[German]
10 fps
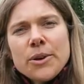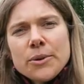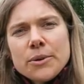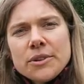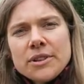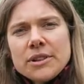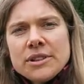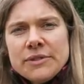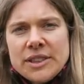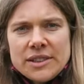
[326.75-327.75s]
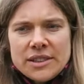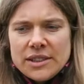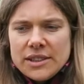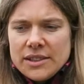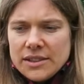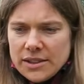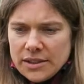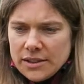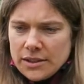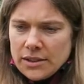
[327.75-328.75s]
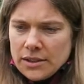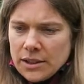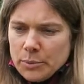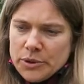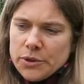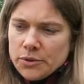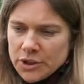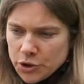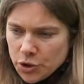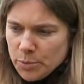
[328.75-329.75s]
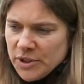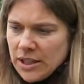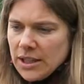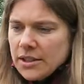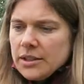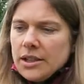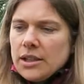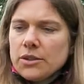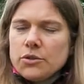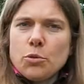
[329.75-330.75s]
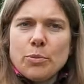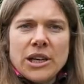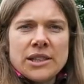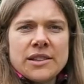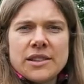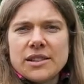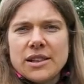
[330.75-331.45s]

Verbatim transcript: Und äh, wichtig ist, dass die Person, die Stopp sagt, die hat noch Platz.